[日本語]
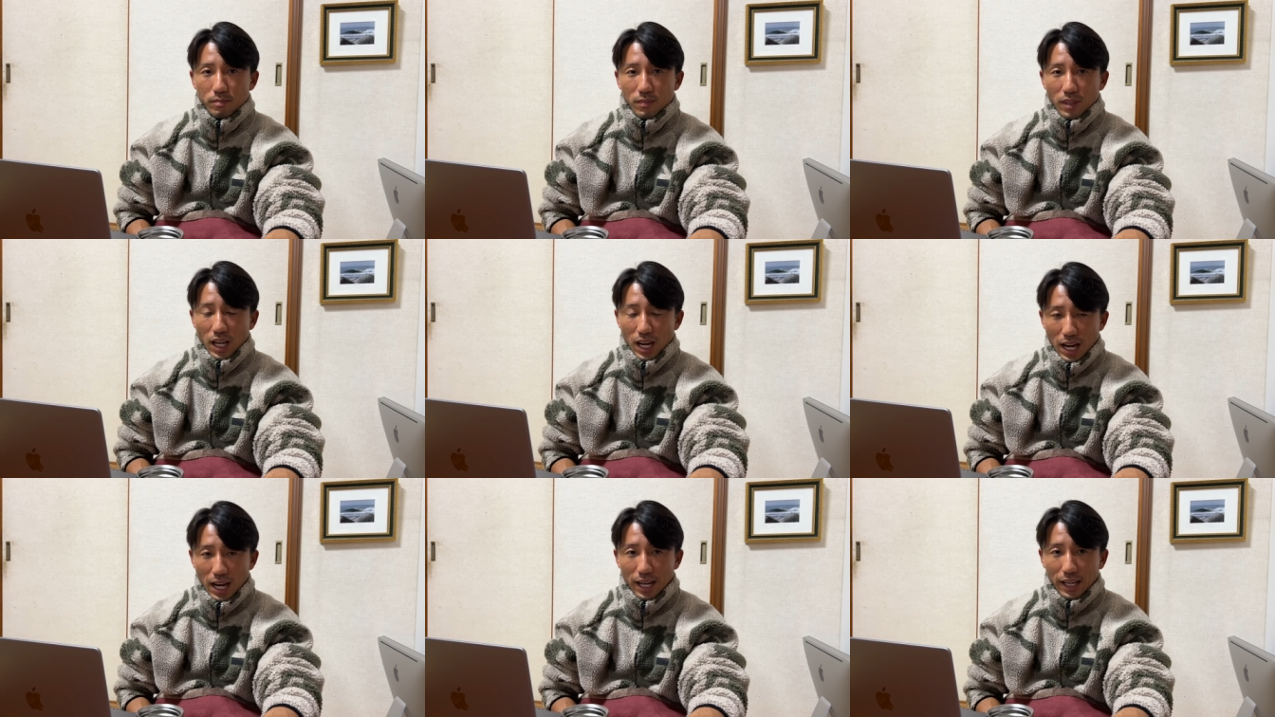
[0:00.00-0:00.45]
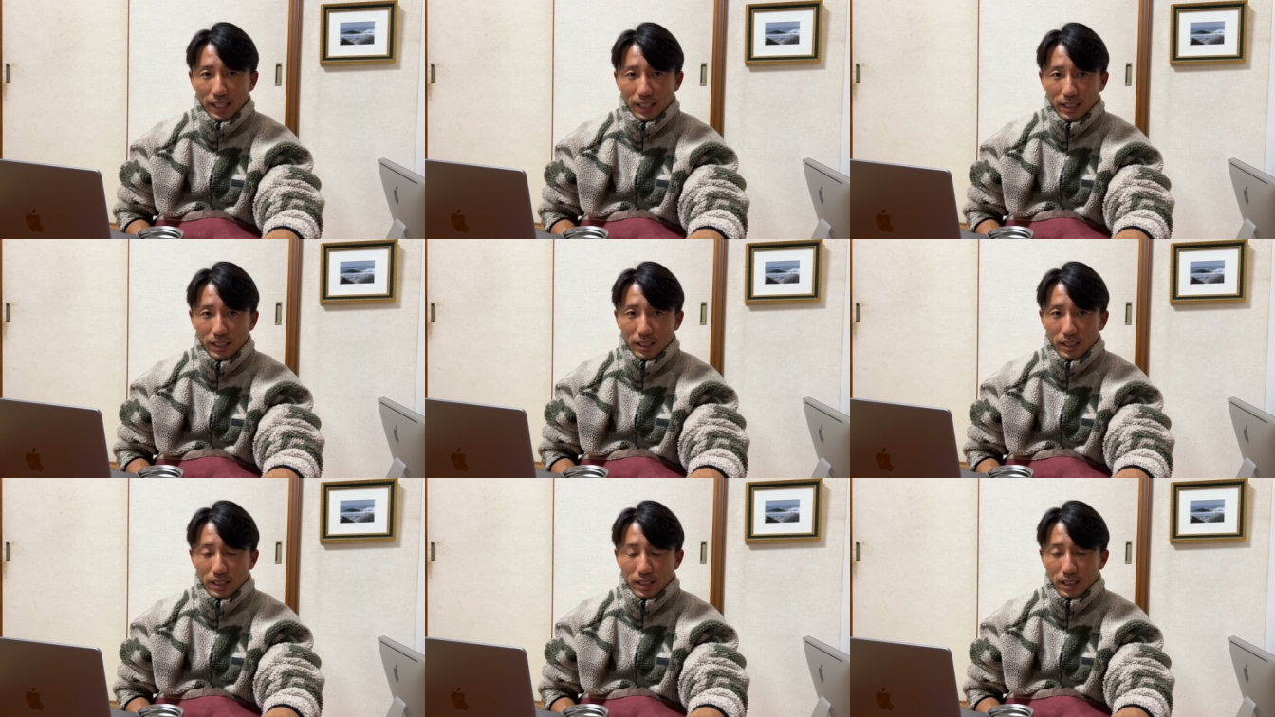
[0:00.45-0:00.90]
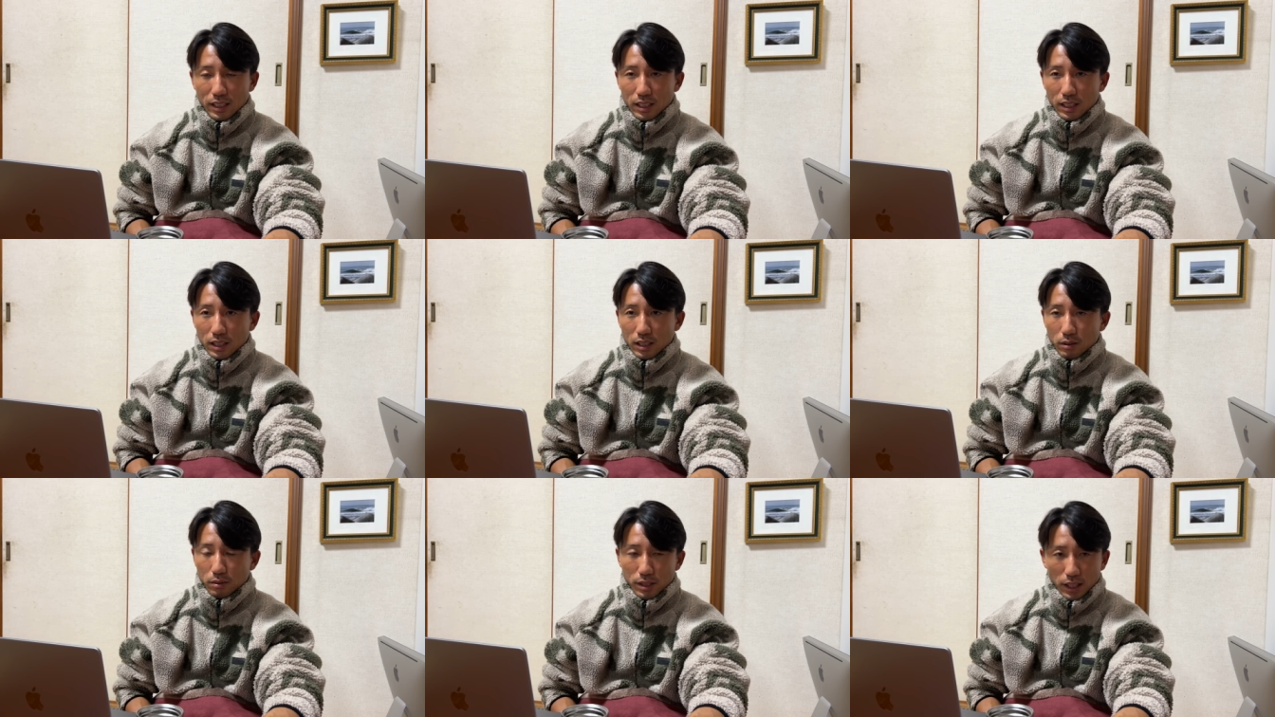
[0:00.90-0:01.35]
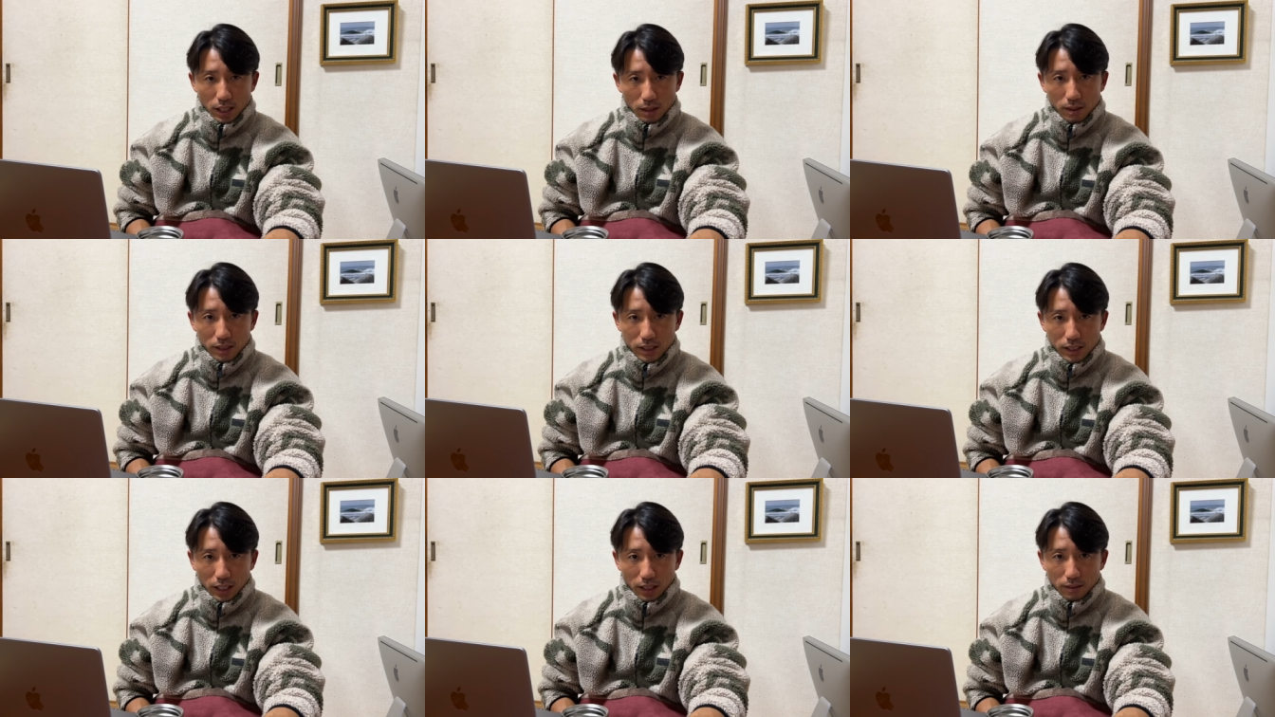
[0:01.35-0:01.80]
はい。防げ
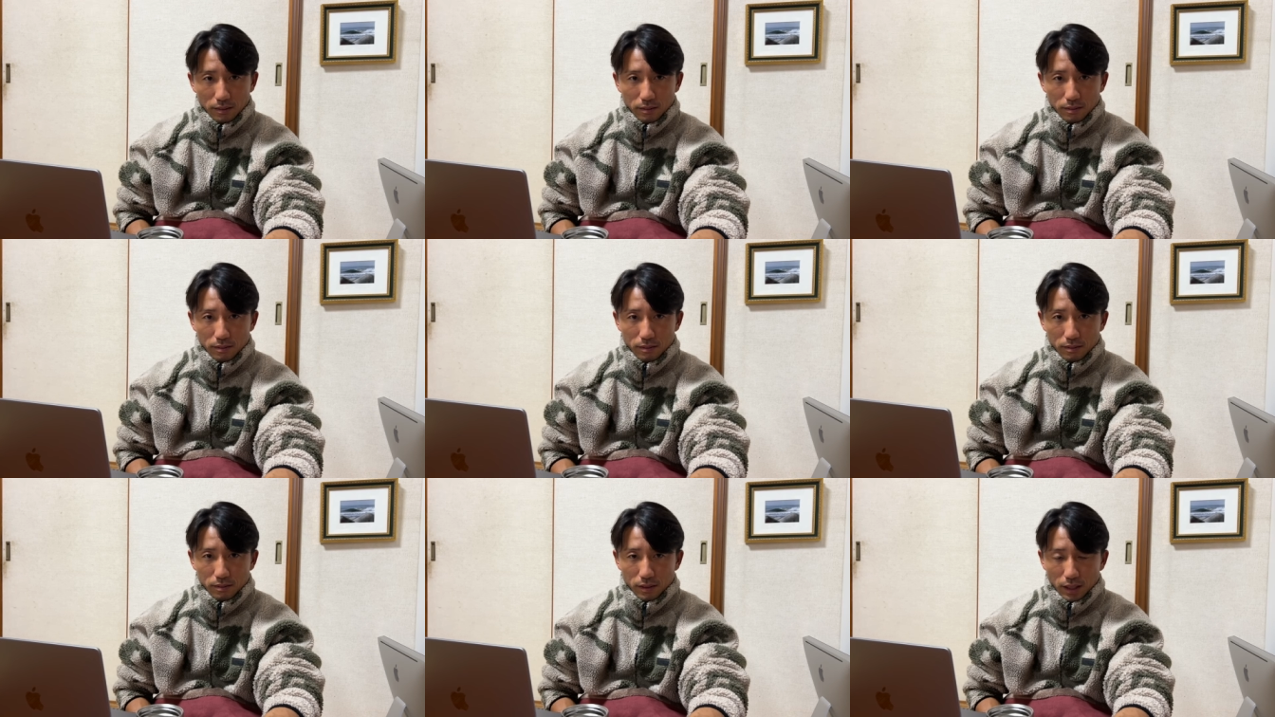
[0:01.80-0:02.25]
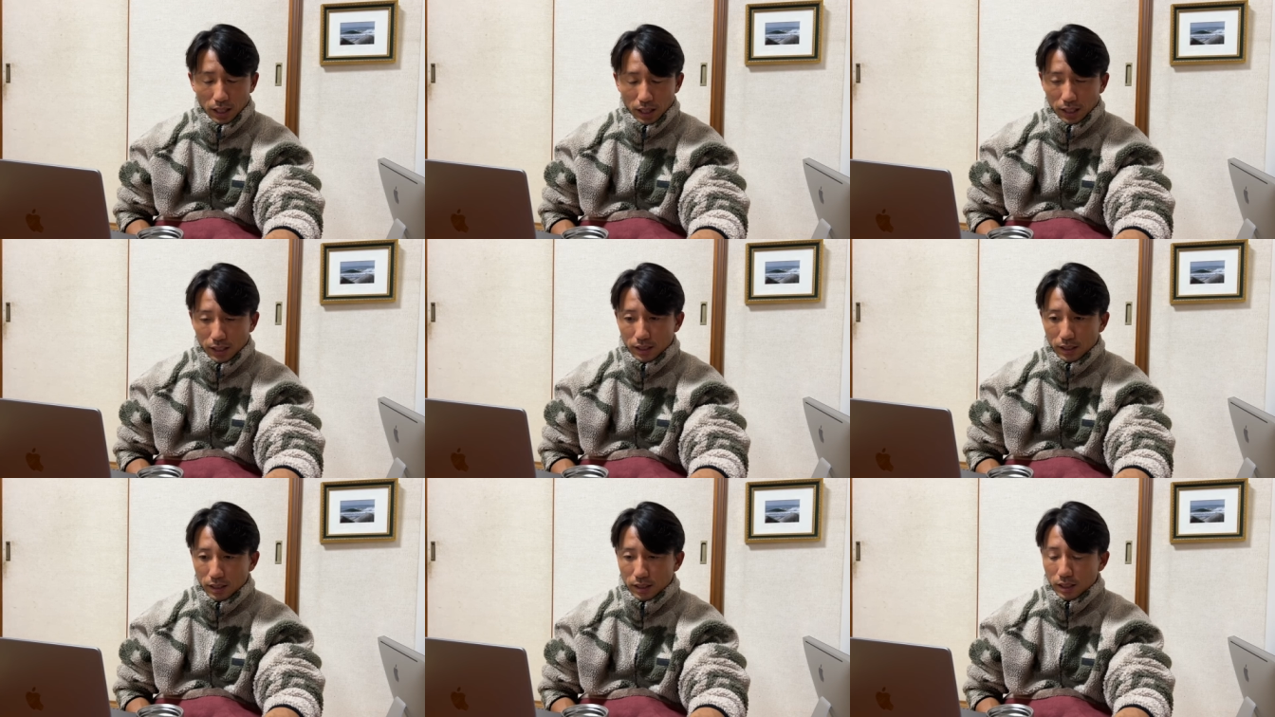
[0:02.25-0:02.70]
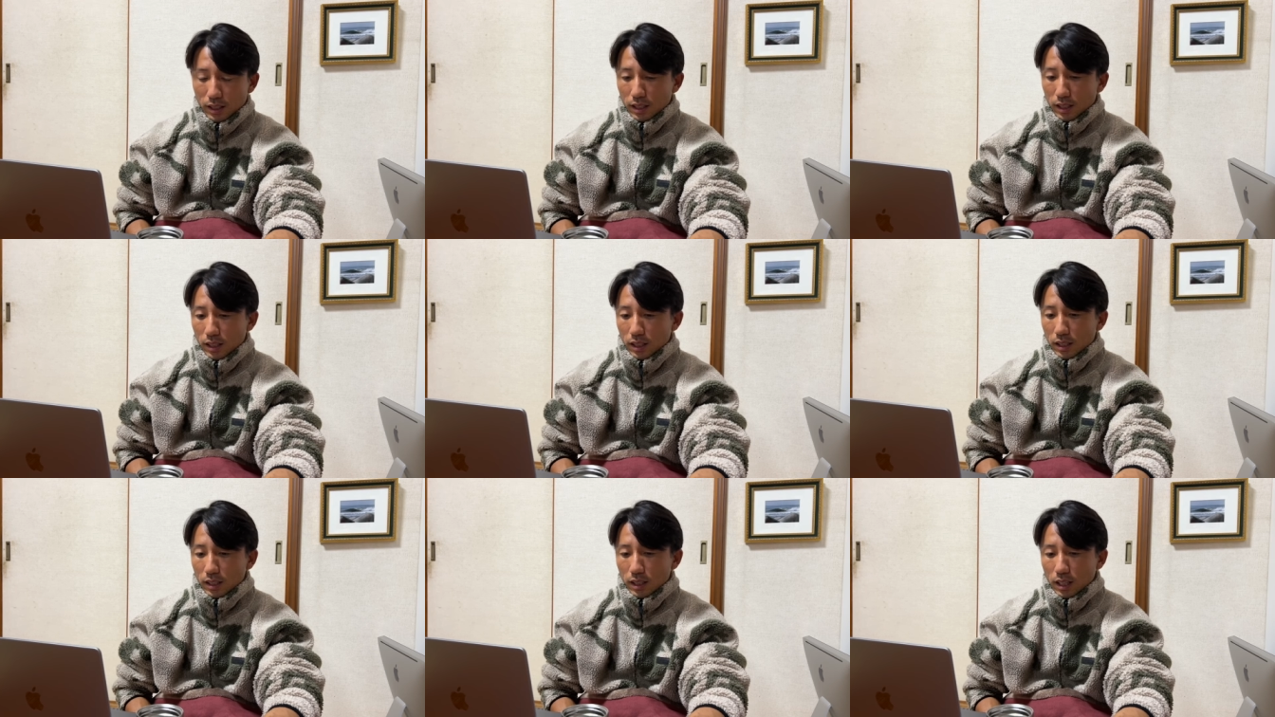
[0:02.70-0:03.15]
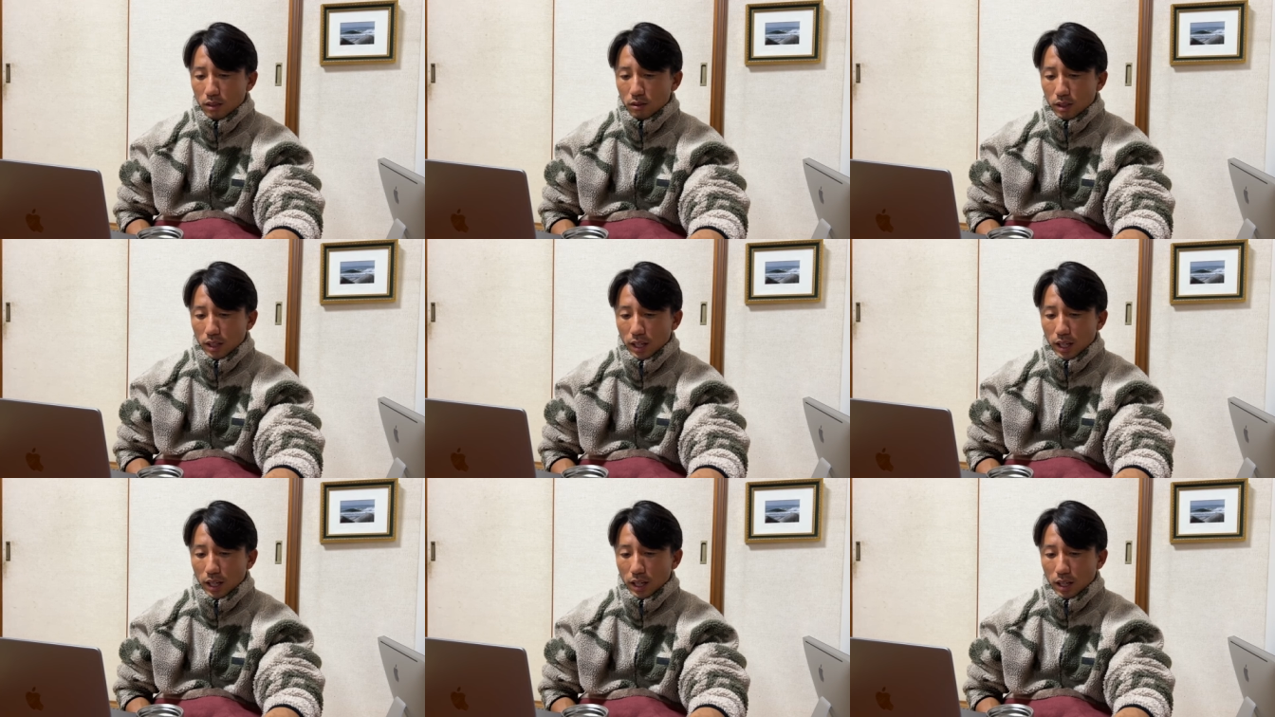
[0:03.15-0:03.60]
ました。はい。なの
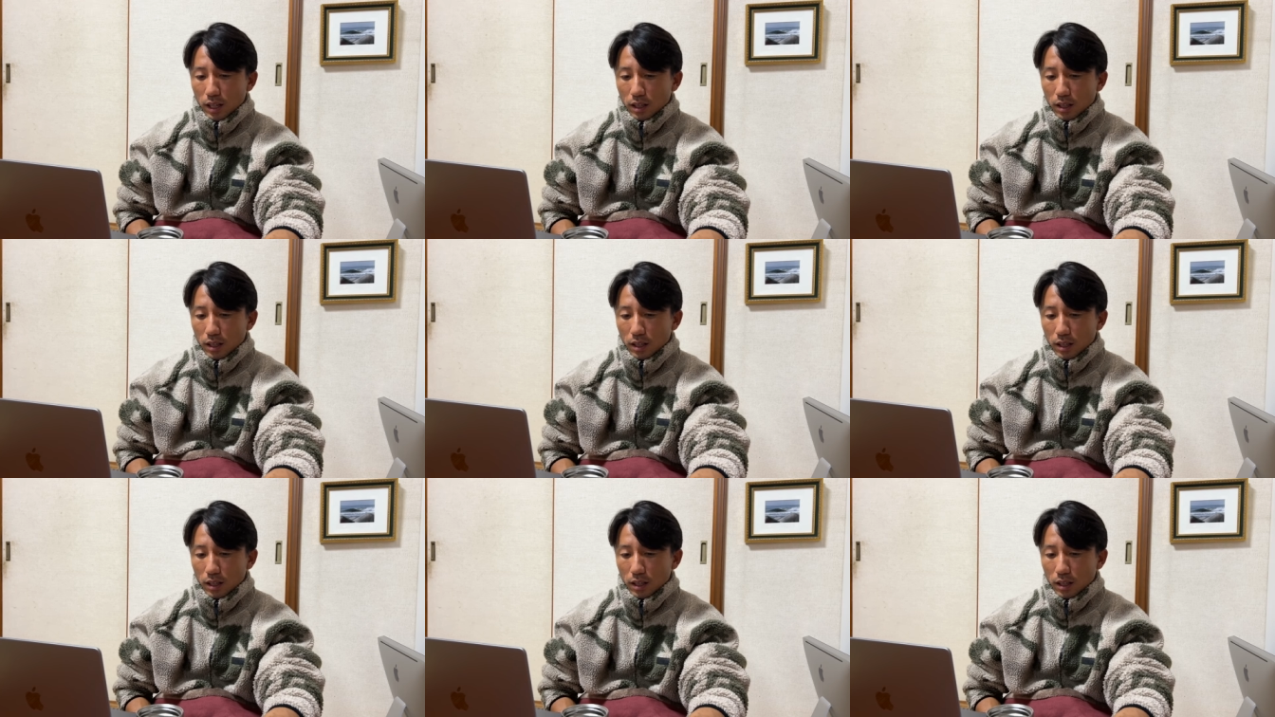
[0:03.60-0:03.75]
で、